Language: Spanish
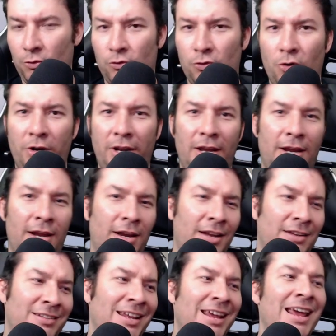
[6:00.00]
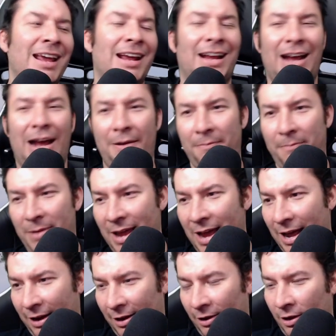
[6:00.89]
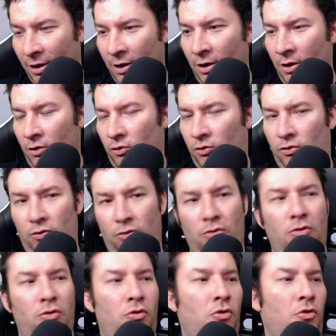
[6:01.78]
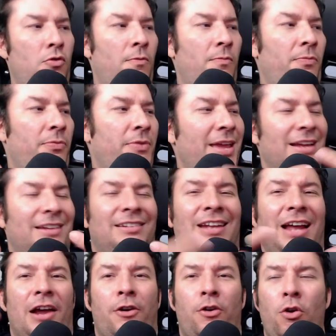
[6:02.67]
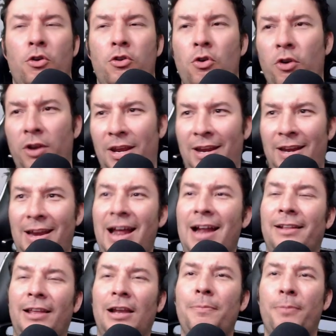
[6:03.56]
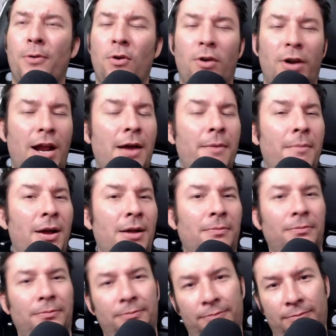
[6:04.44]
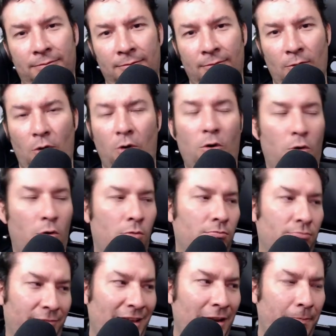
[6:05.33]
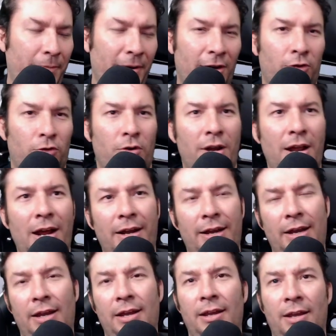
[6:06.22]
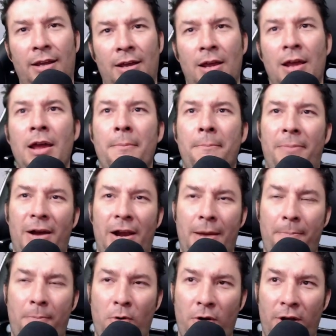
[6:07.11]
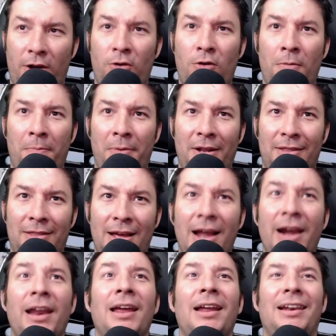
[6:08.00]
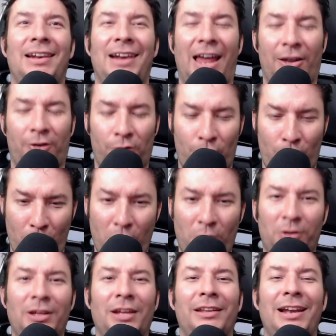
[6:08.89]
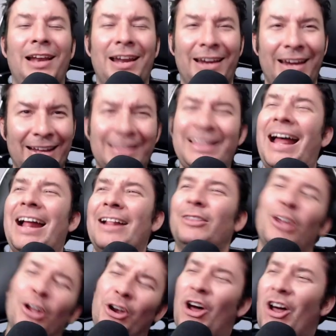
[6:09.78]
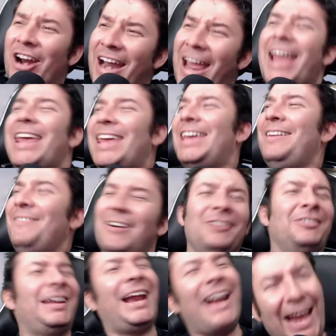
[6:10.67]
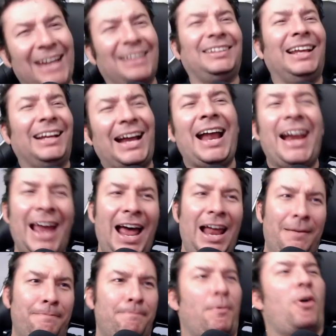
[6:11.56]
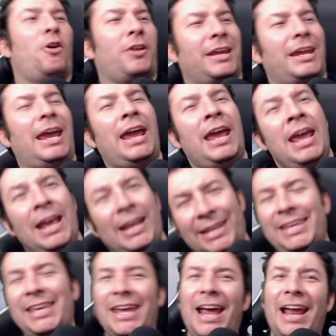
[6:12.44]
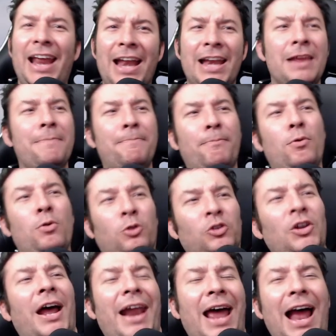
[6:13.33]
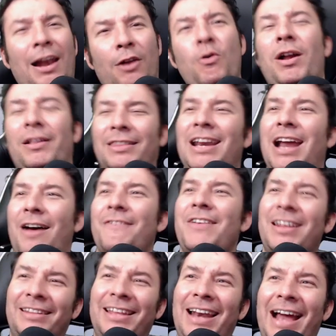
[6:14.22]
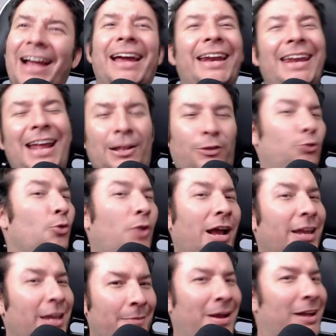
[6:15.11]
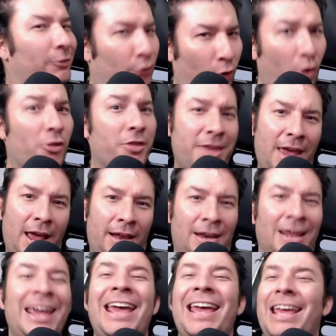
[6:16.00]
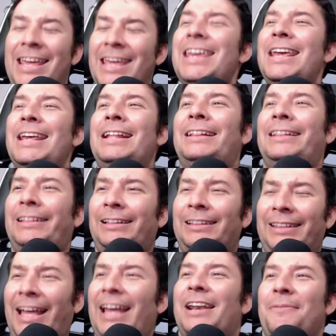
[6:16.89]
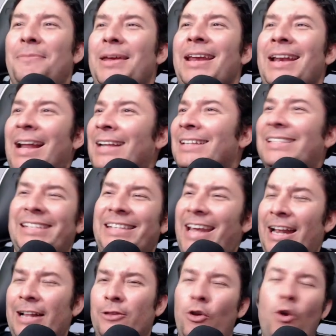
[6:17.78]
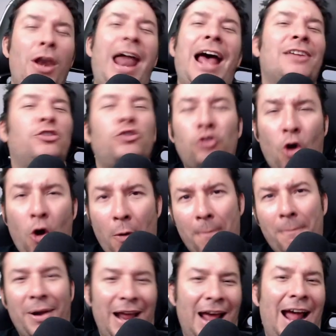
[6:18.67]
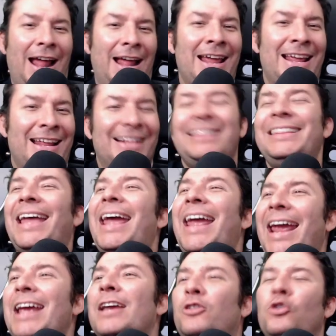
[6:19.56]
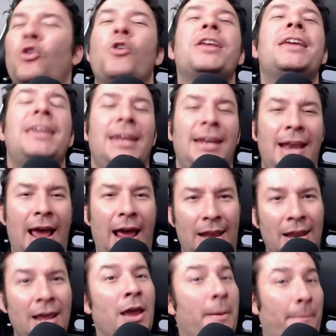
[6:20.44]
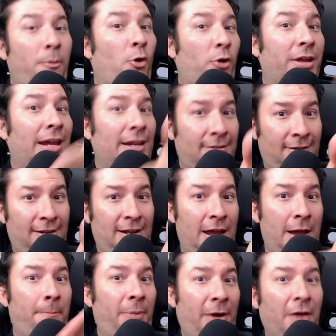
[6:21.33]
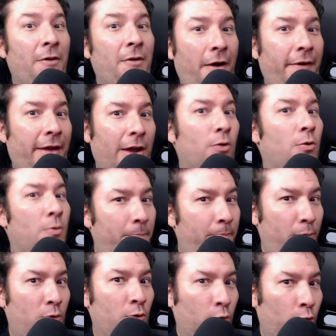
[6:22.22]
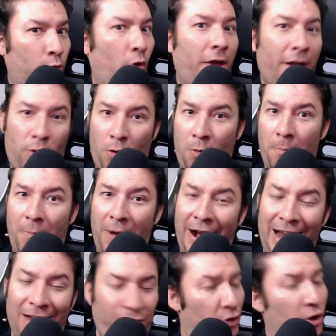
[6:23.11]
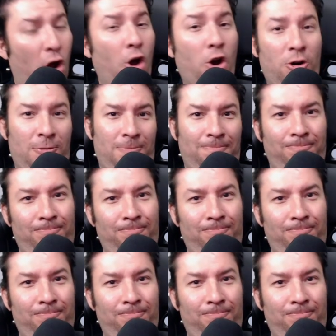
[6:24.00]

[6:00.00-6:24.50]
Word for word: orígenes, cambiar su desarrollo original del programa o del personaje para poder completar las cuotas de las que tanto nos reímos en este canal, porque quieren impulsar algo a través de la criatura que más odian y terminan siendo la sombra de eso original, porque siempre va a haber un punto de comparación